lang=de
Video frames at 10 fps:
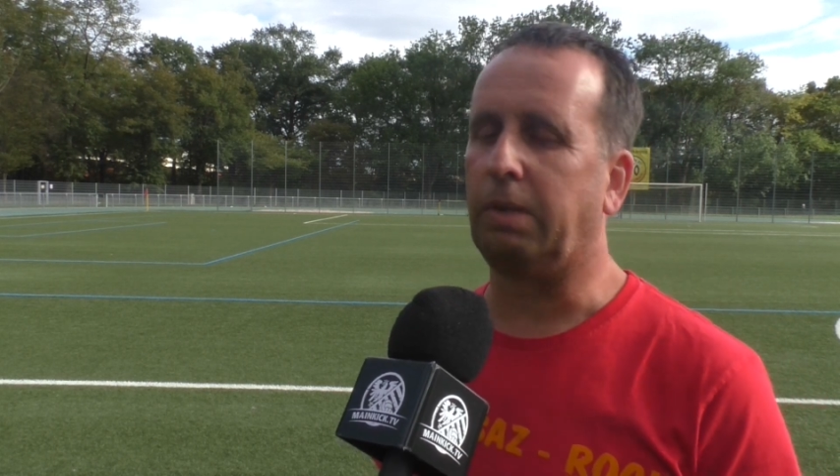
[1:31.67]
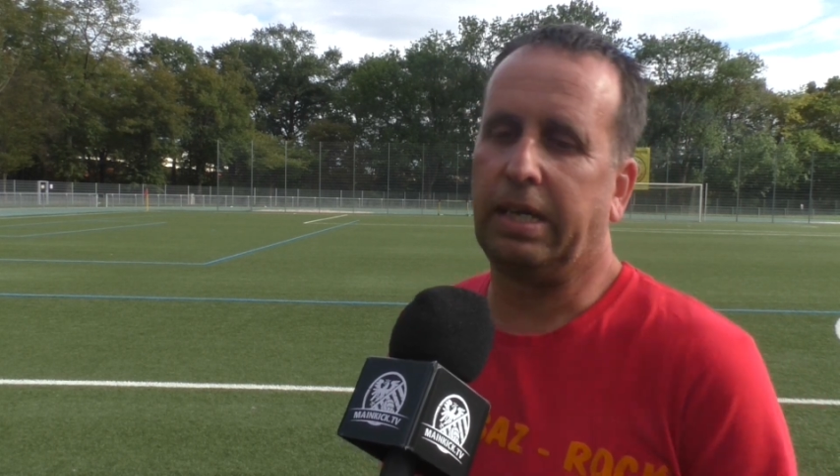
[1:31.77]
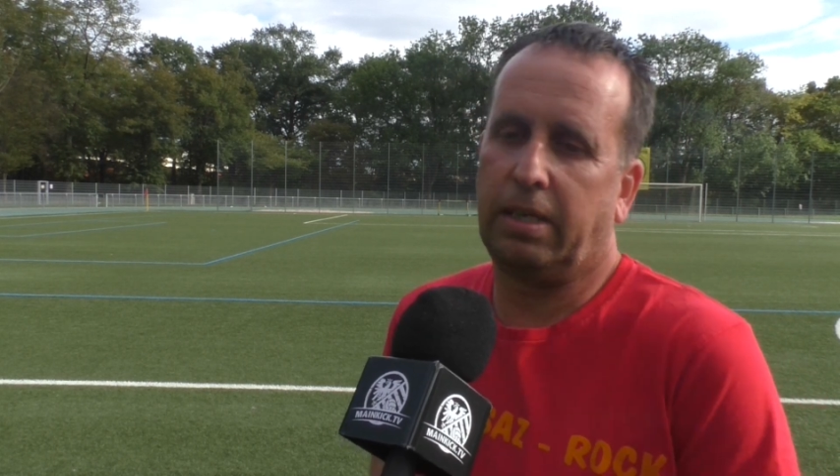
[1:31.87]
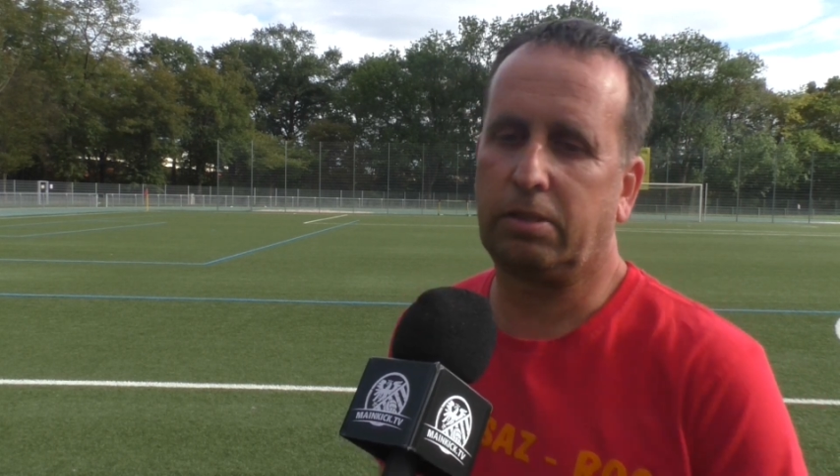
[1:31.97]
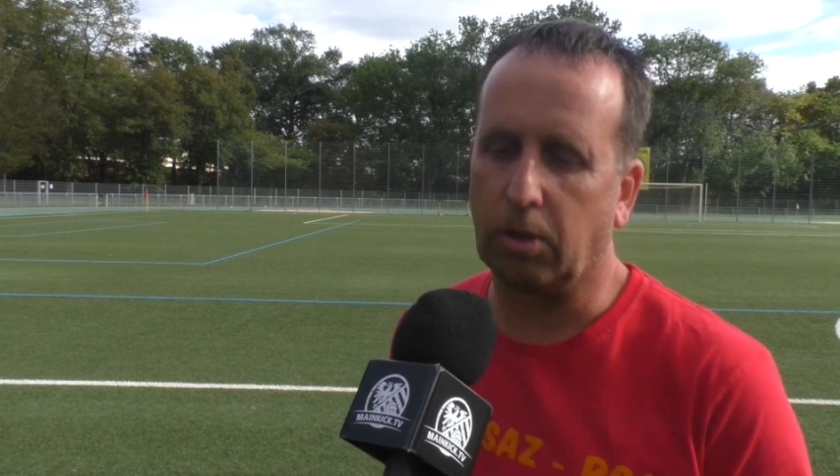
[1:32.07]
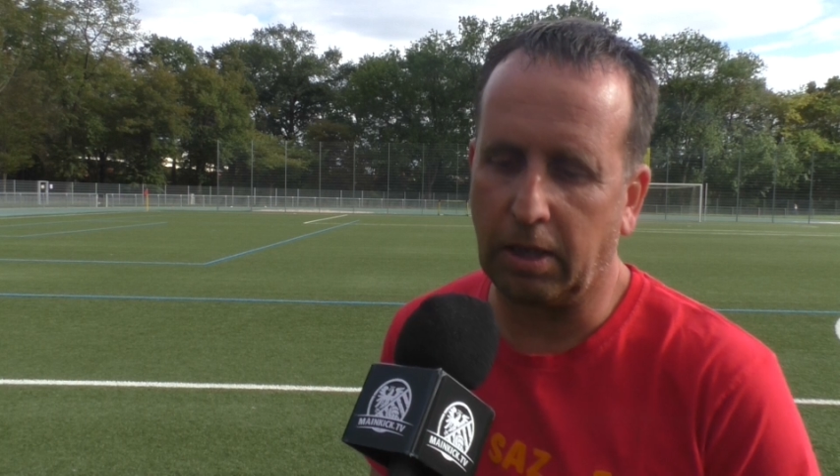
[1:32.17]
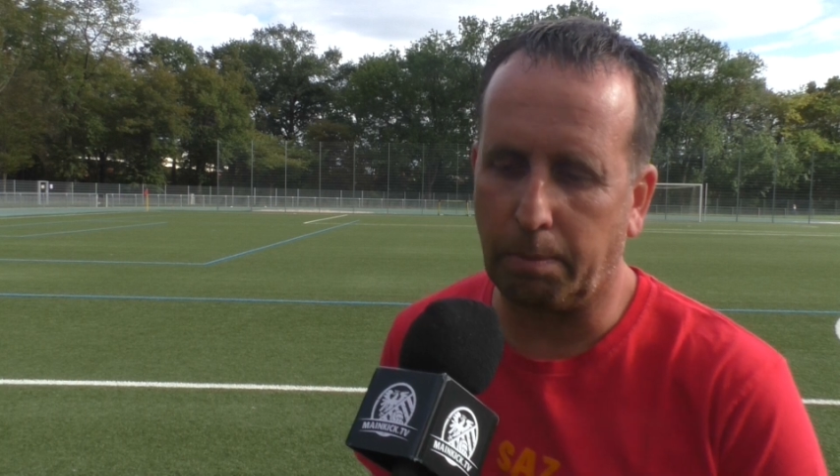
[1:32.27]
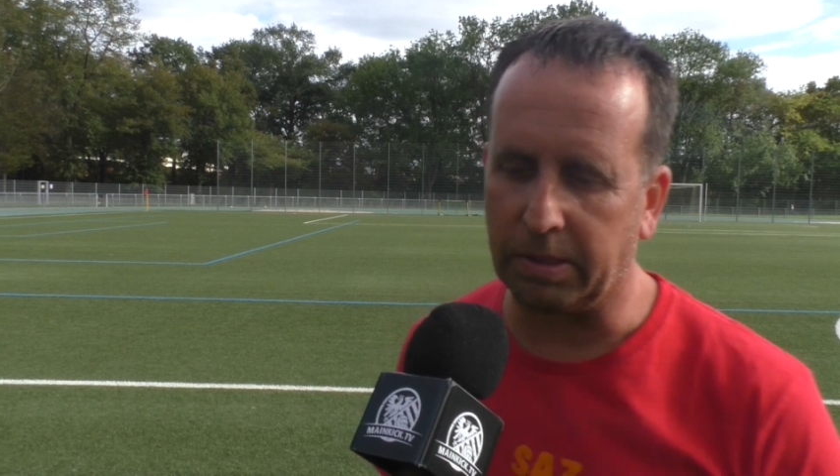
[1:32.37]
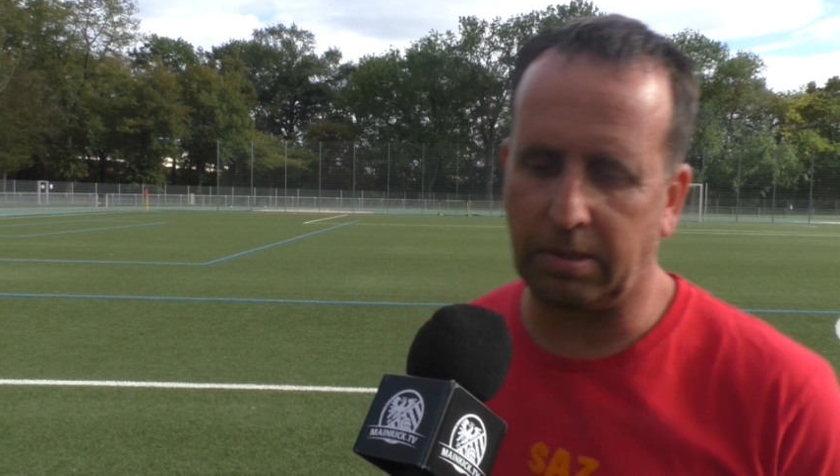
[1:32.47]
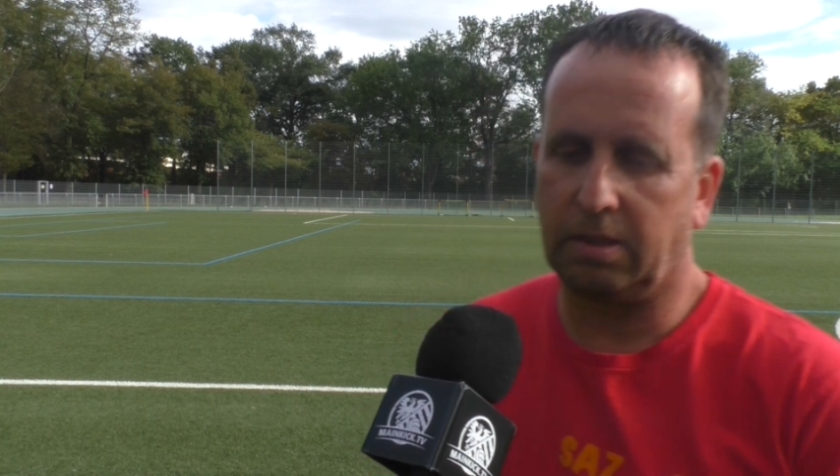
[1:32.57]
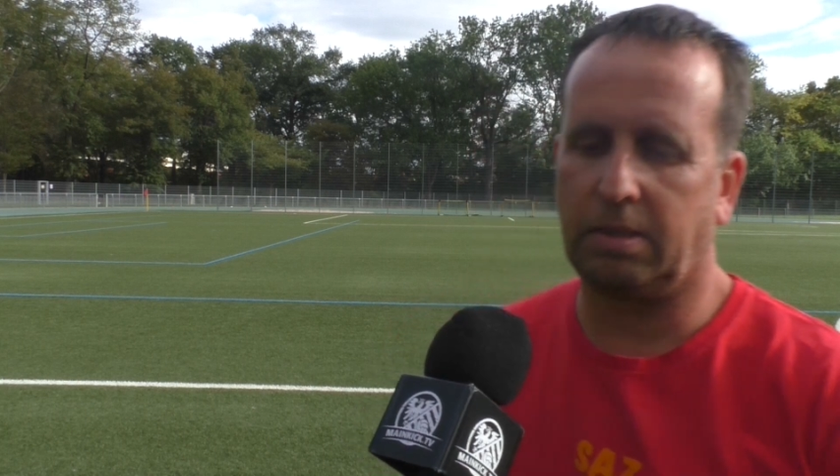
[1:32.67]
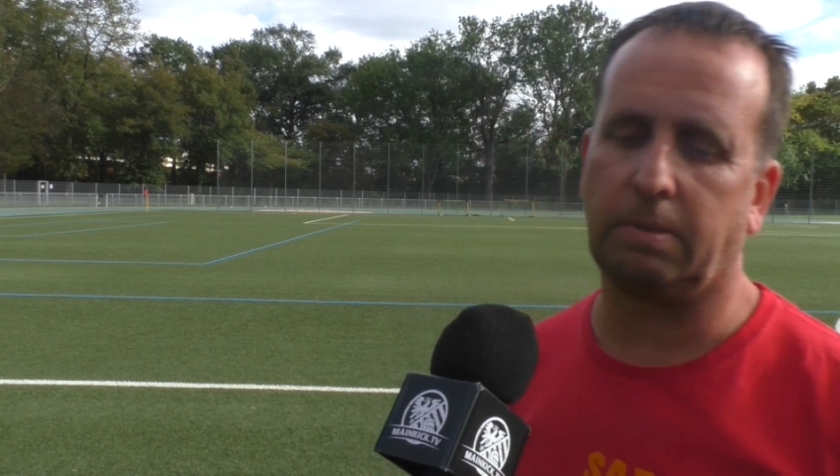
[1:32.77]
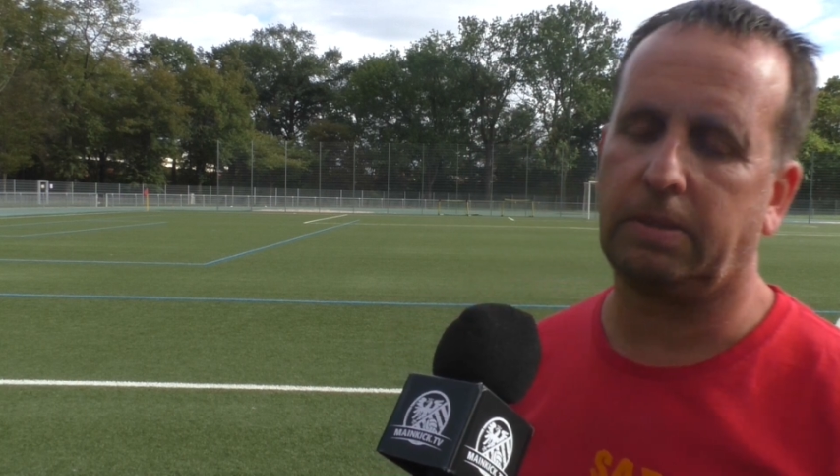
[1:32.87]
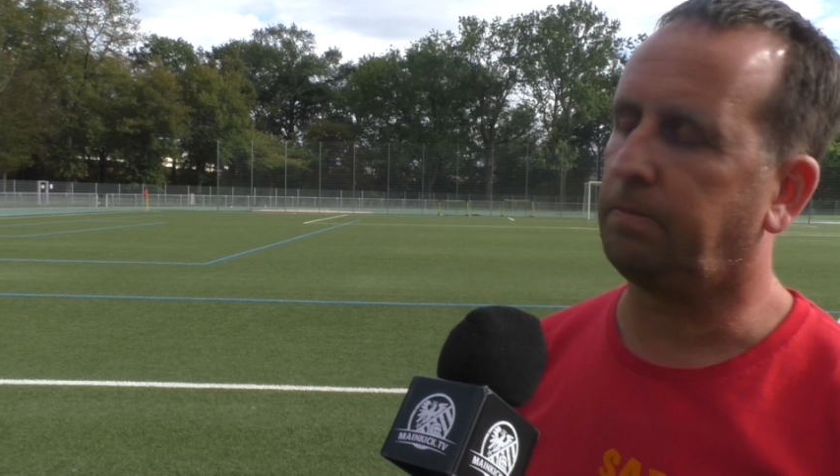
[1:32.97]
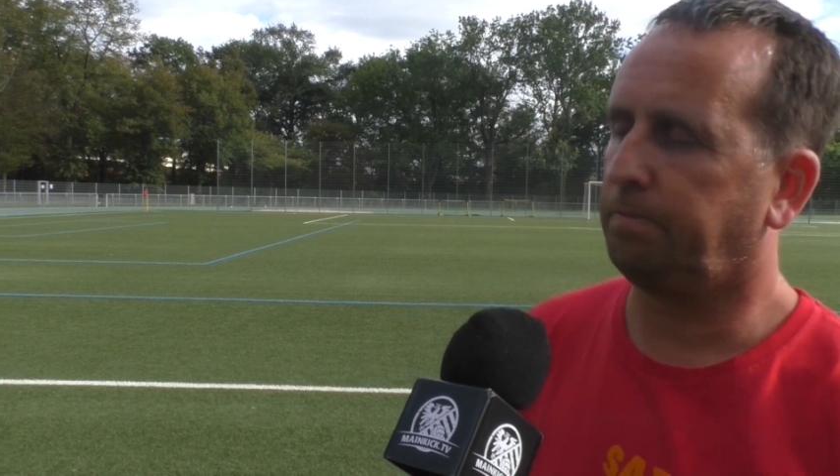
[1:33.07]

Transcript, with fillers: Leider, es soll nicht passieren, aber